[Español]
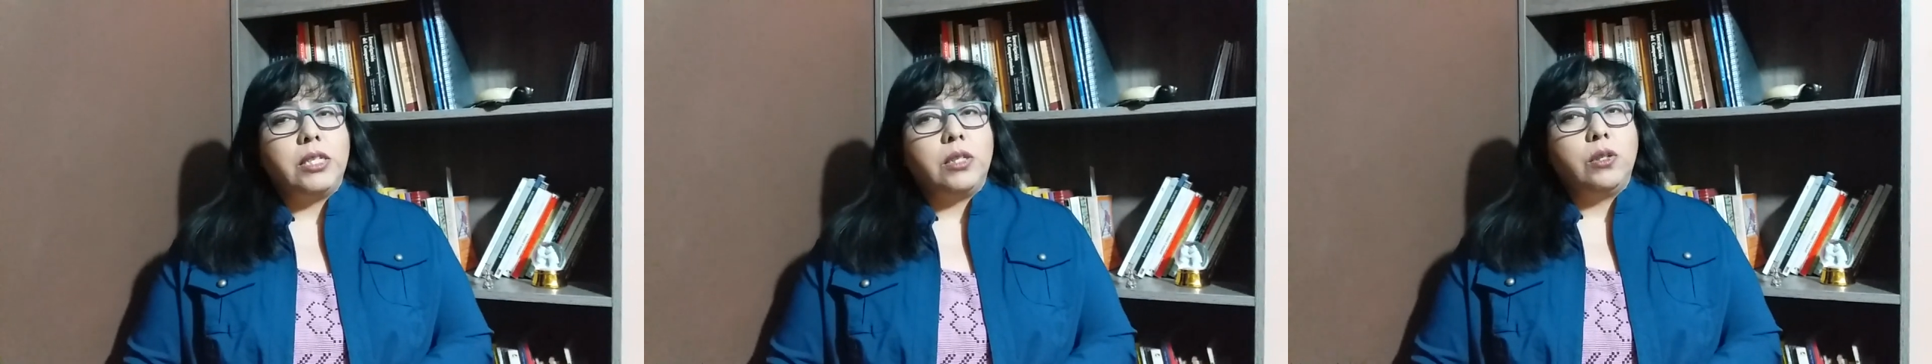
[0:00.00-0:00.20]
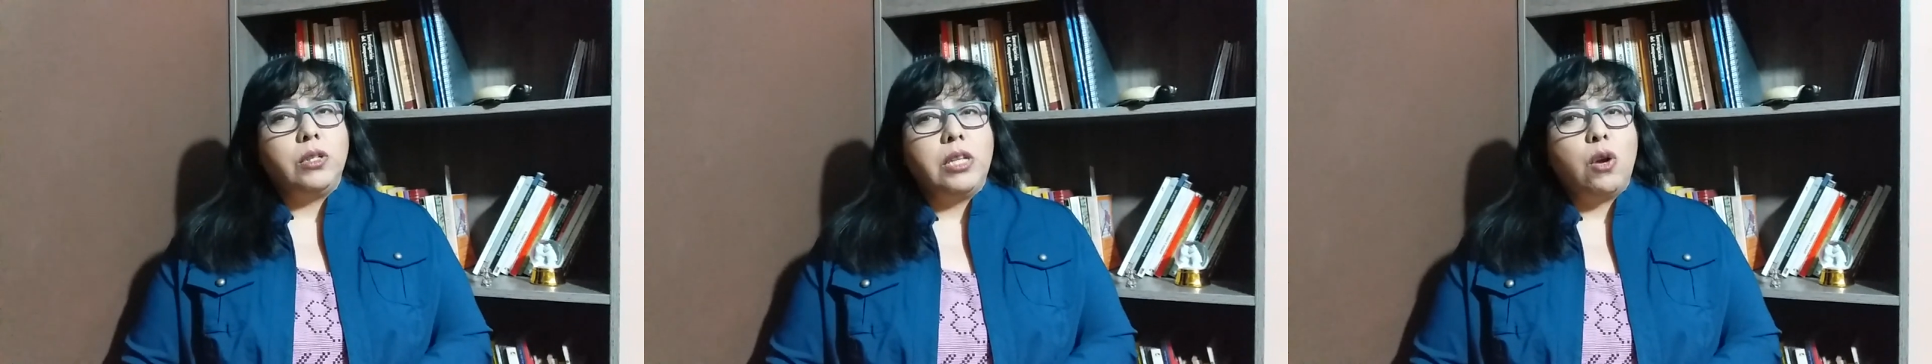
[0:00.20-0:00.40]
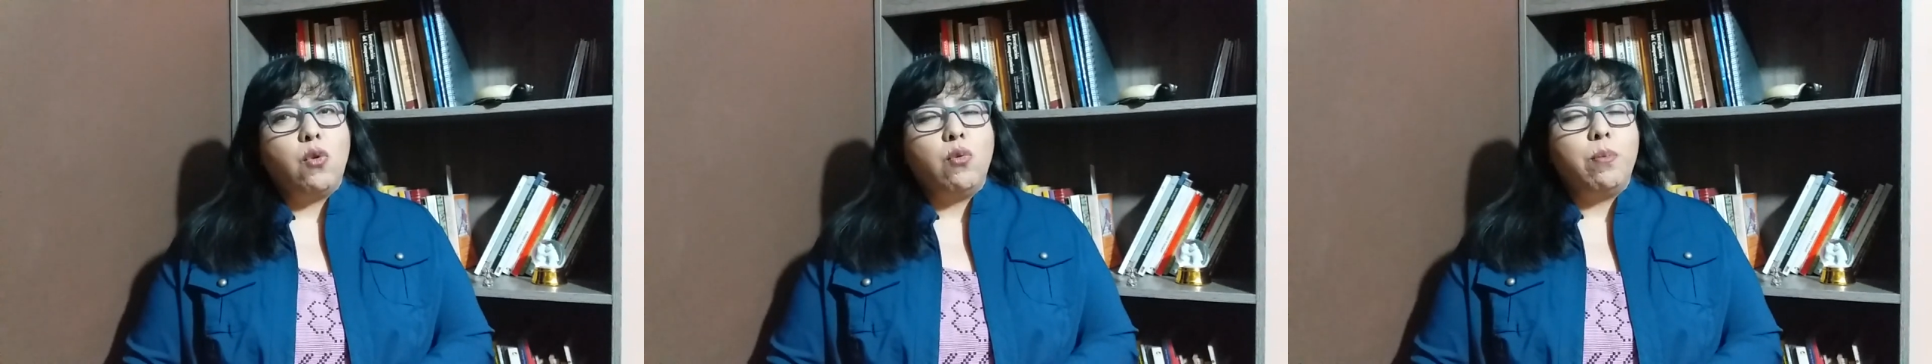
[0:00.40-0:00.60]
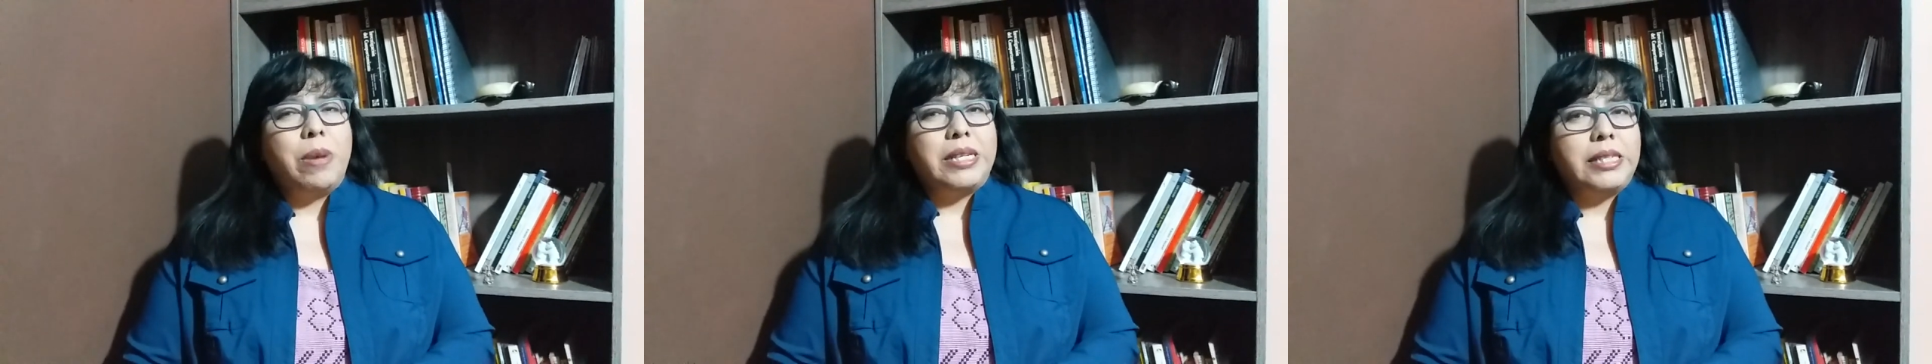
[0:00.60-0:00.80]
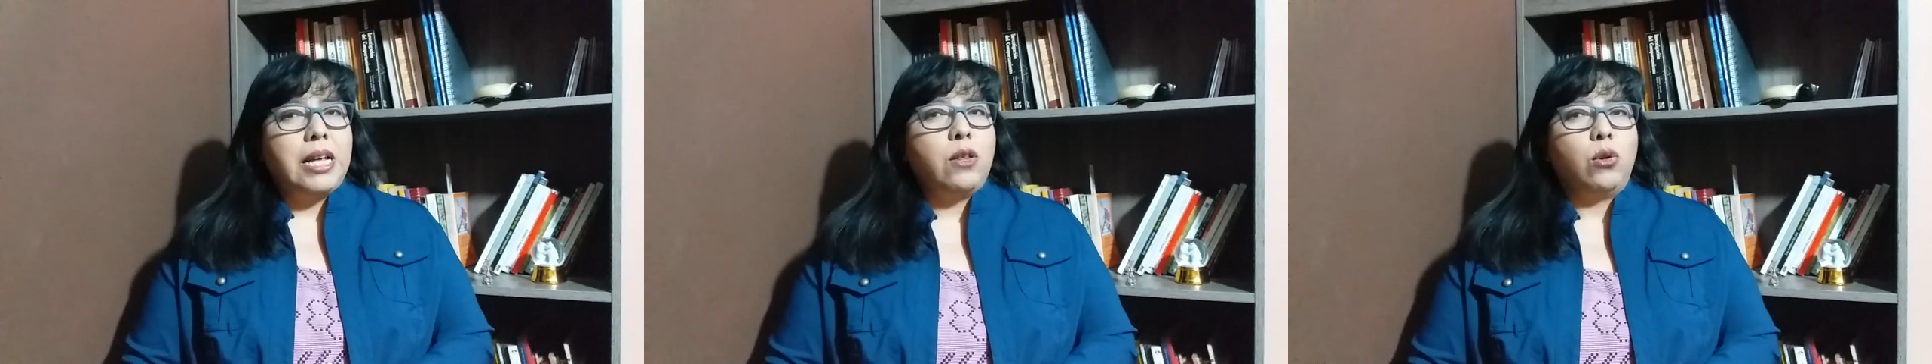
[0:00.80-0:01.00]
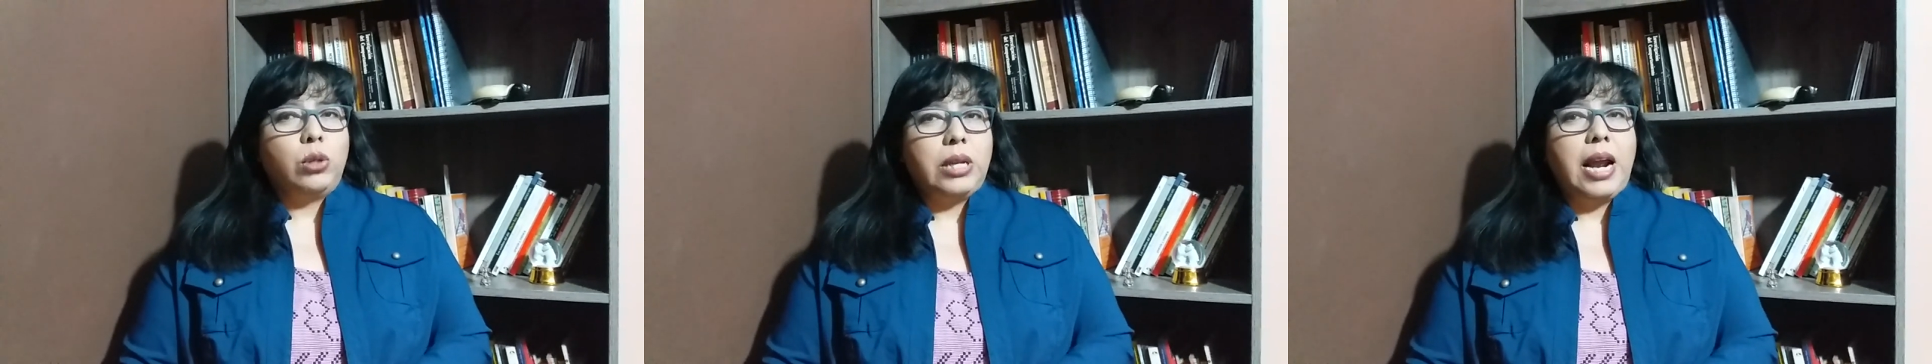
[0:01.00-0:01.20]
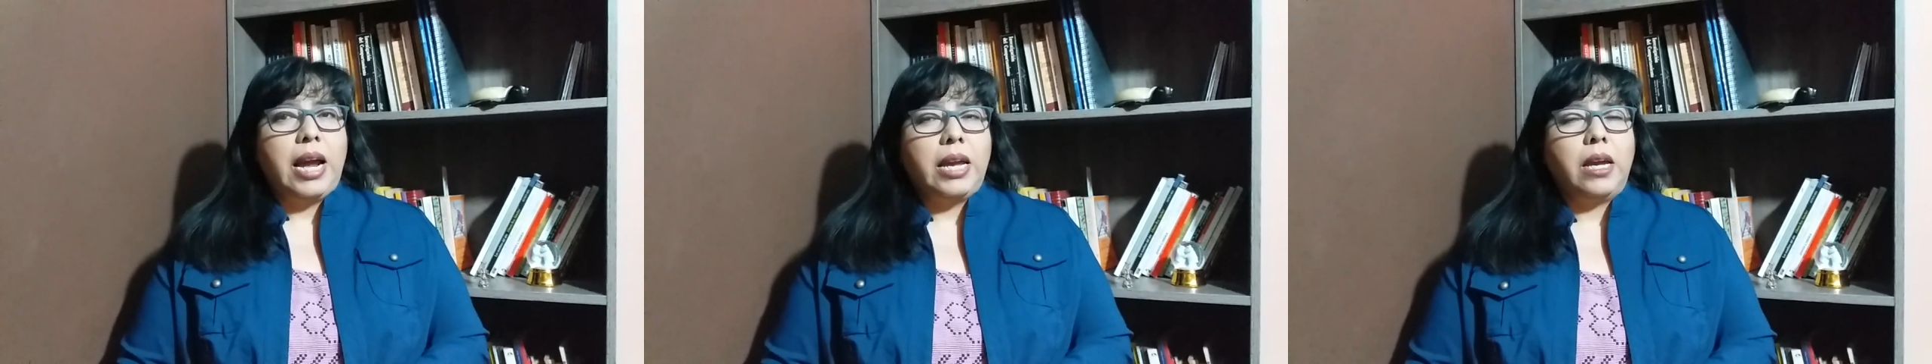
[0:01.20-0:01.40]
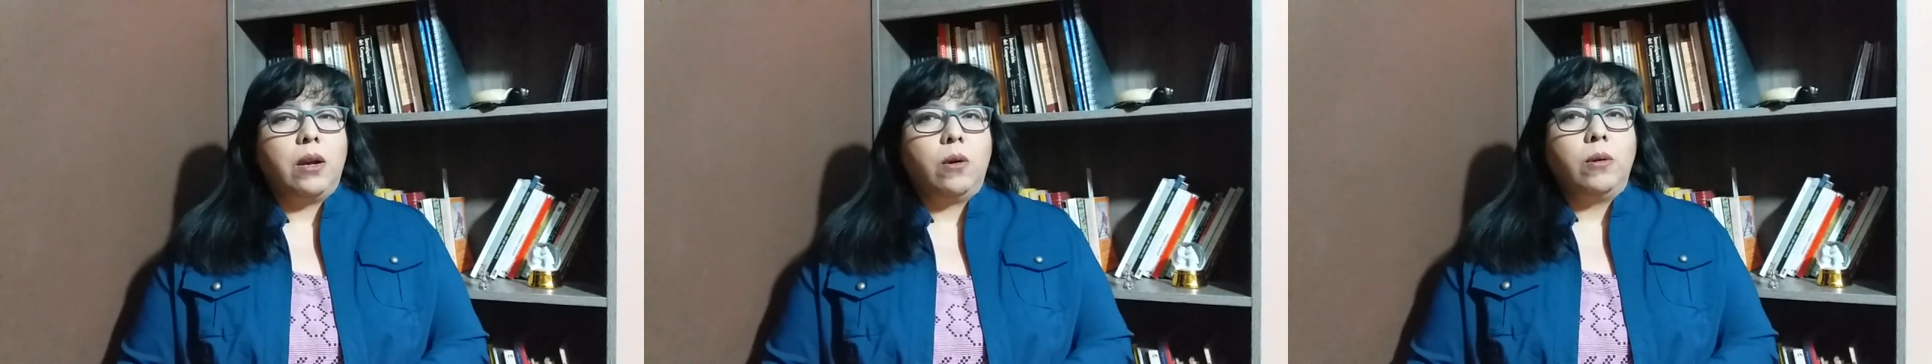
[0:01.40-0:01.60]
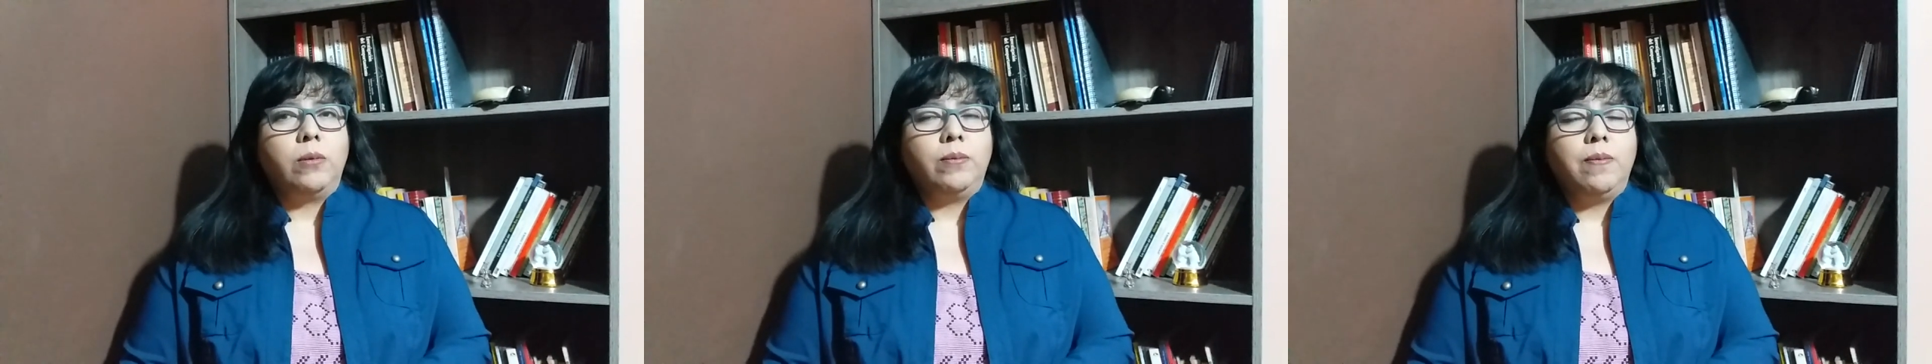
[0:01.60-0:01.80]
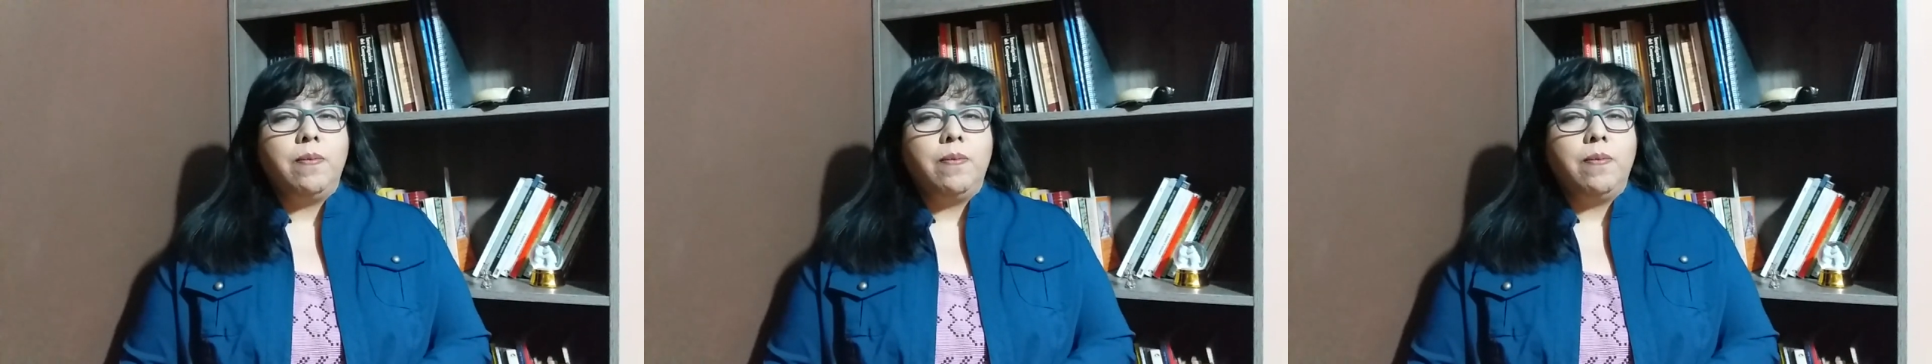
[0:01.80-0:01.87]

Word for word: de un pasado trágico.